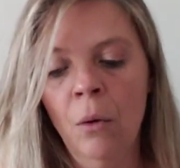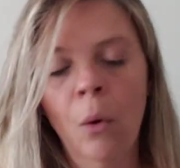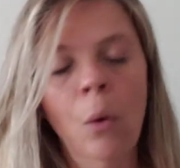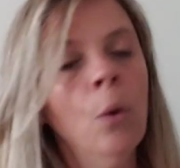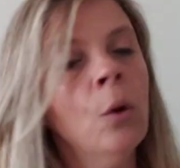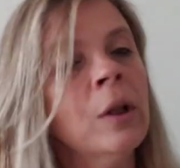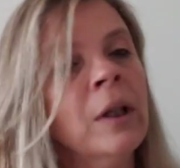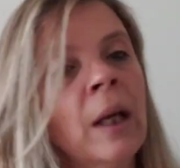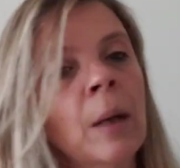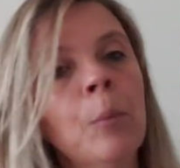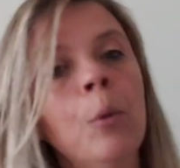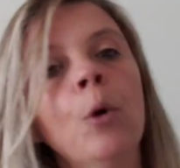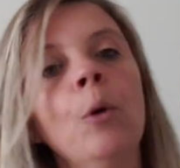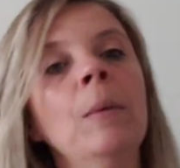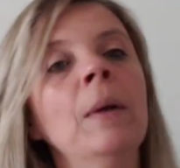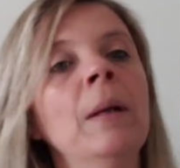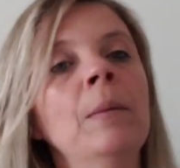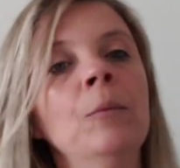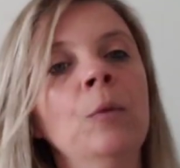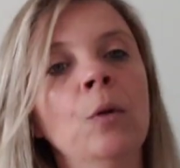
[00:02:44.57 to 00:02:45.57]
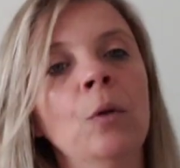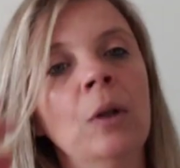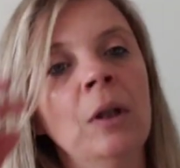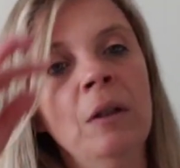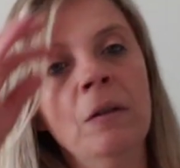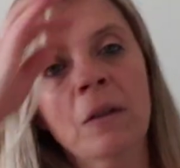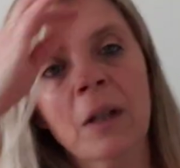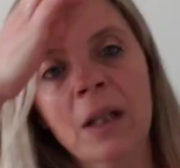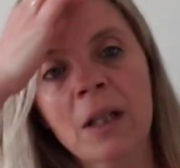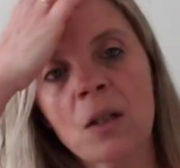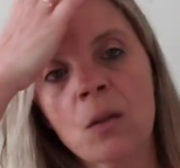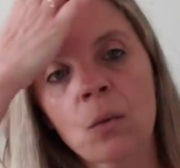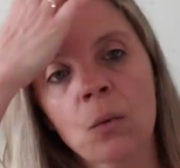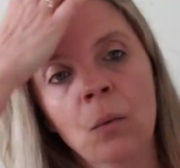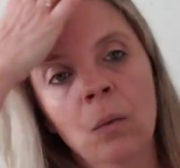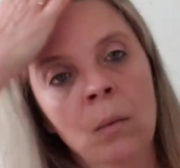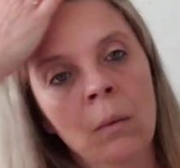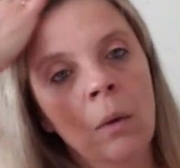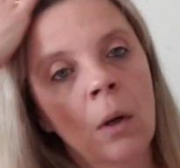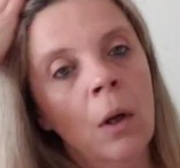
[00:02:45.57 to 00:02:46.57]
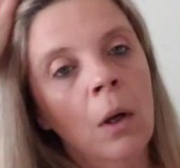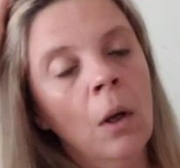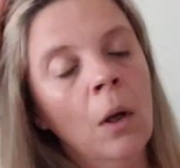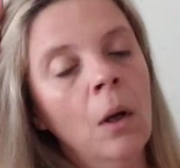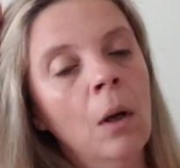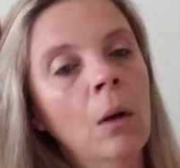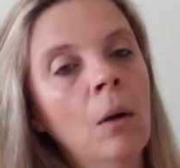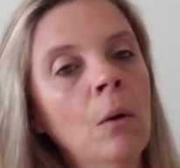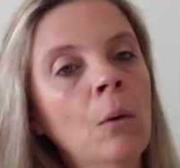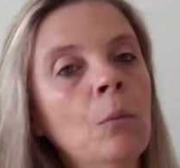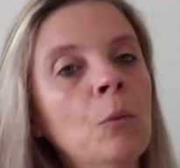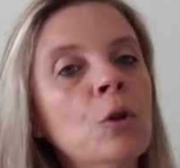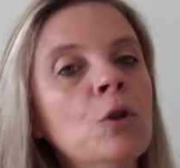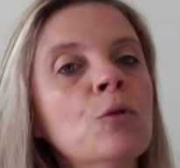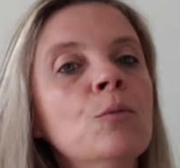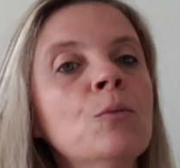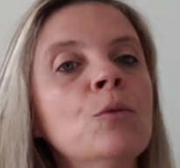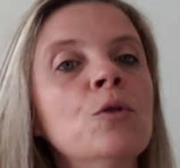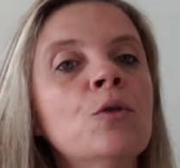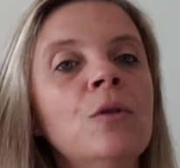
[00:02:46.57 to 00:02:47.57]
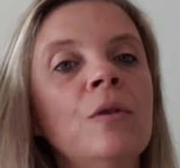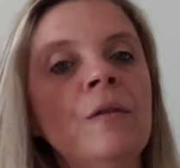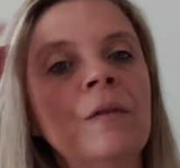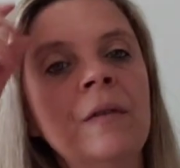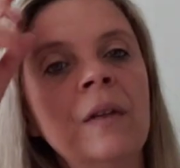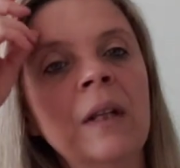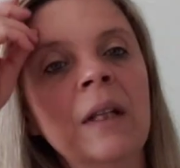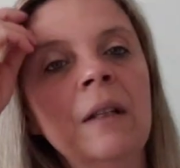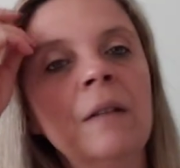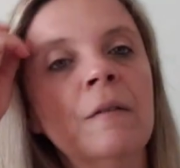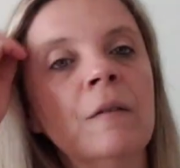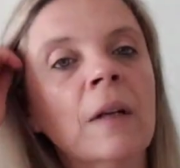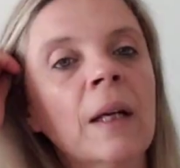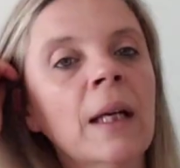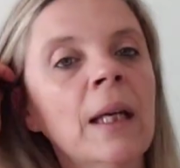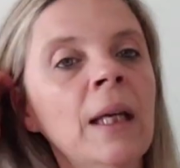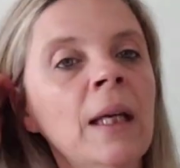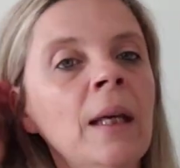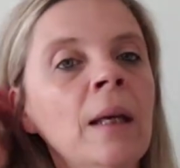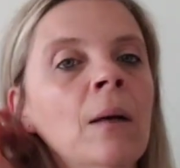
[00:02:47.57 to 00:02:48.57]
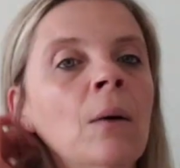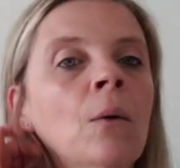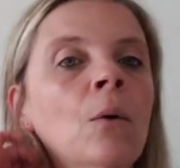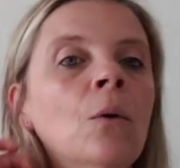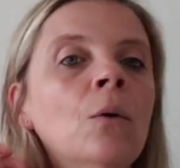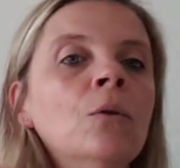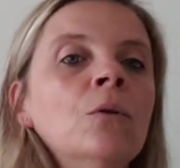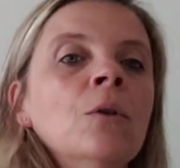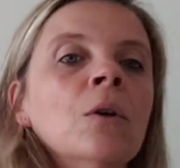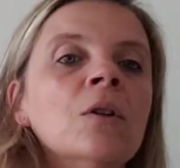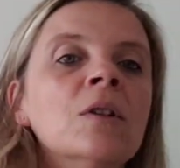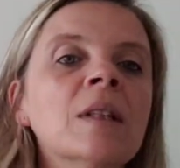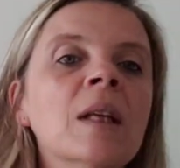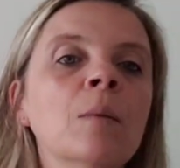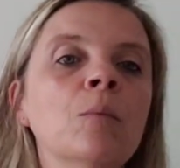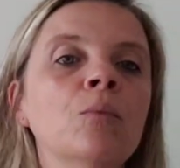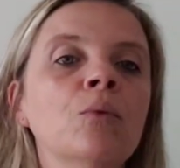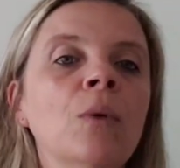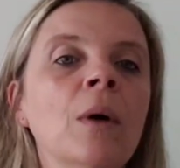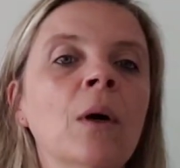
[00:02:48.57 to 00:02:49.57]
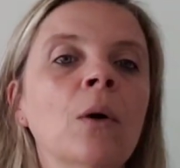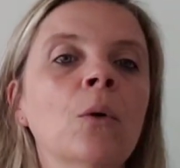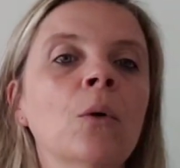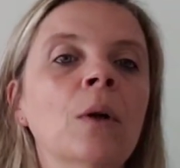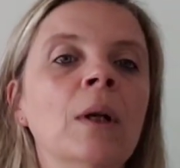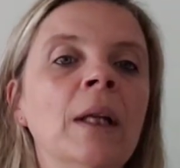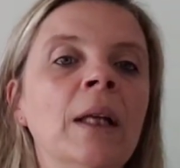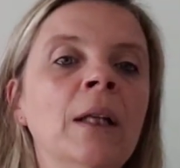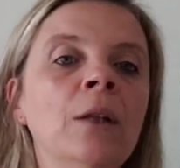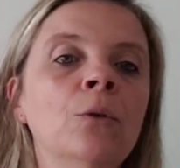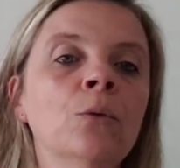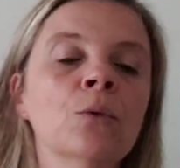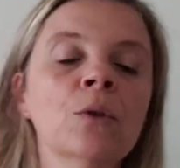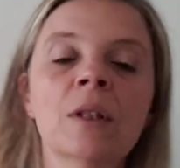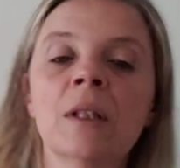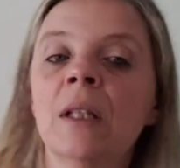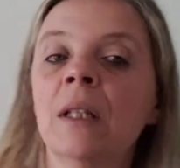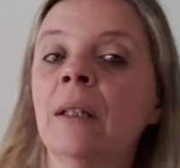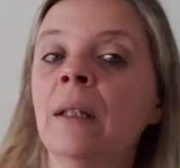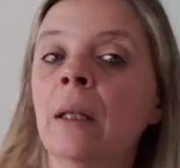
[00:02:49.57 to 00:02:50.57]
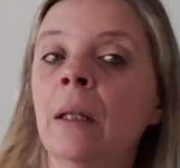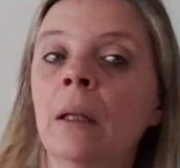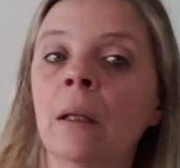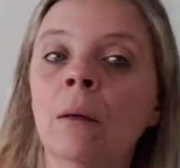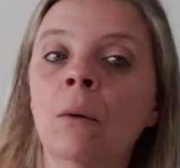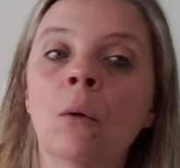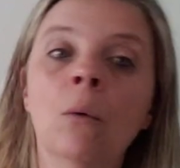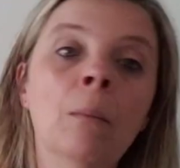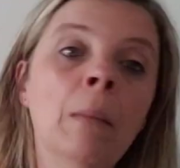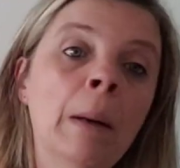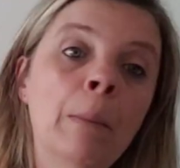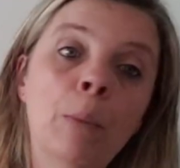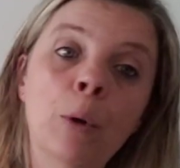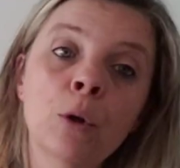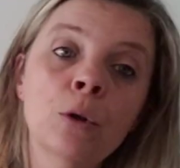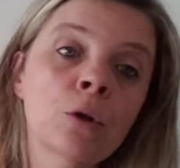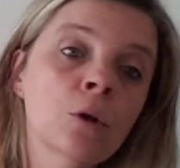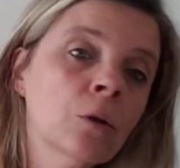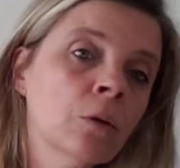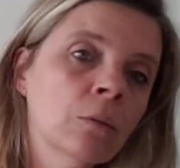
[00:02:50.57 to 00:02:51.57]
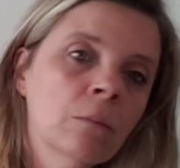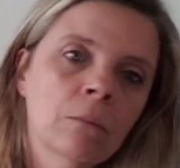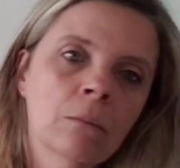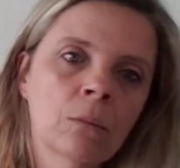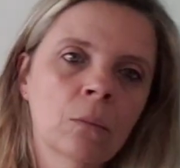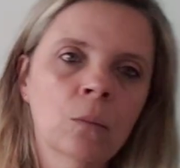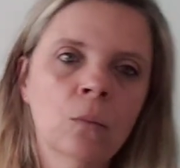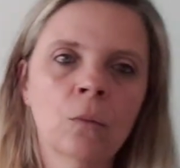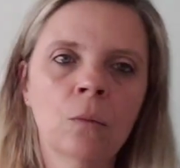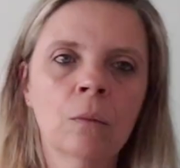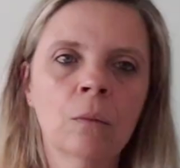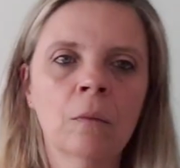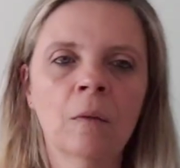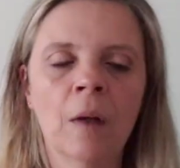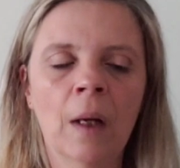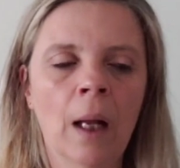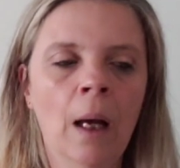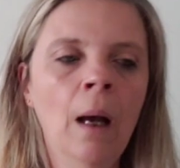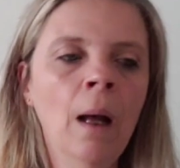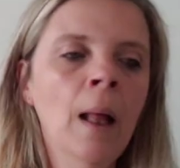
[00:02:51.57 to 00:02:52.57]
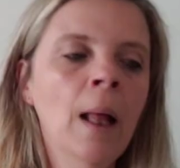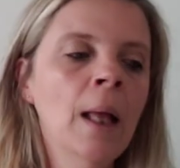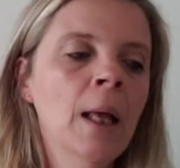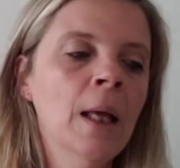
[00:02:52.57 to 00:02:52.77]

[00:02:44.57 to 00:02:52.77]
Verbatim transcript: aucun problème de livraison. Euh, moi, je me suis fait livrer euh, dans un point relais, donc c'était euh, ma poste. Voilà.